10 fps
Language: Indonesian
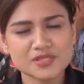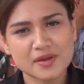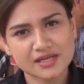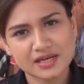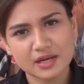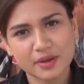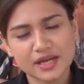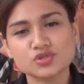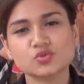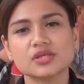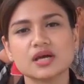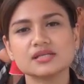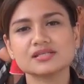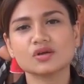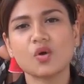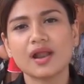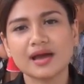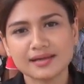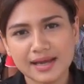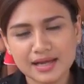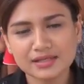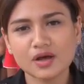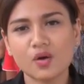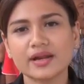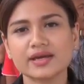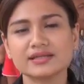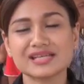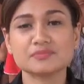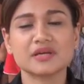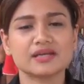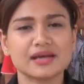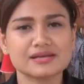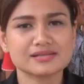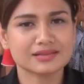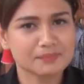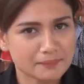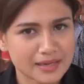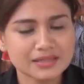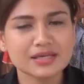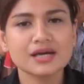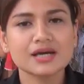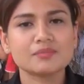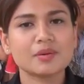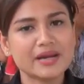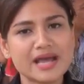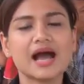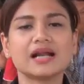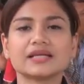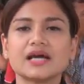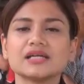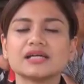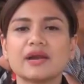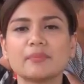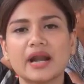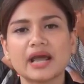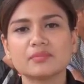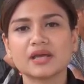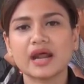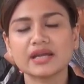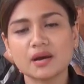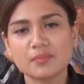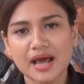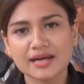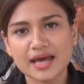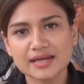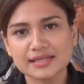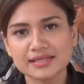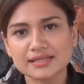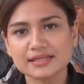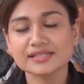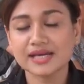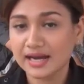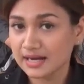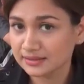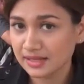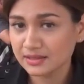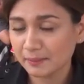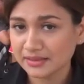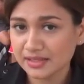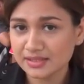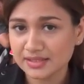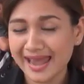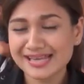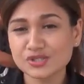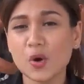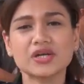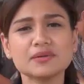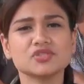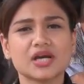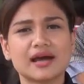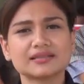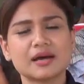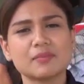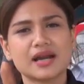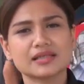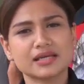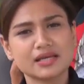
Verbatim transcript: sebagian dari mereka sudah disekolahkan oleh Dinas Pendidikan setempat. Berbeda halnya dengan para imigran yang berada di Jakarta, tepatnya di Ekskodim Jakarta Barat ini,